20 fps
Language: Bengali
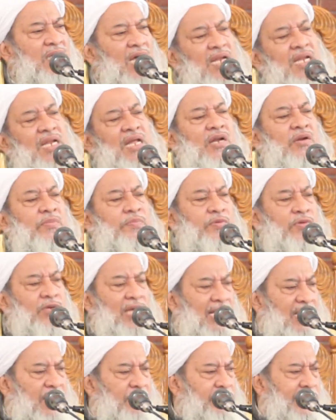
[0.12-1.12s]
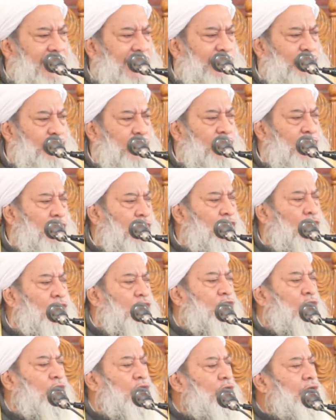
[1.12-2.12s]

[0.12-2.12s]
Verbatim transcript: আল্লাহ রব্বুল আলমিনের জন্য লক্ষ্য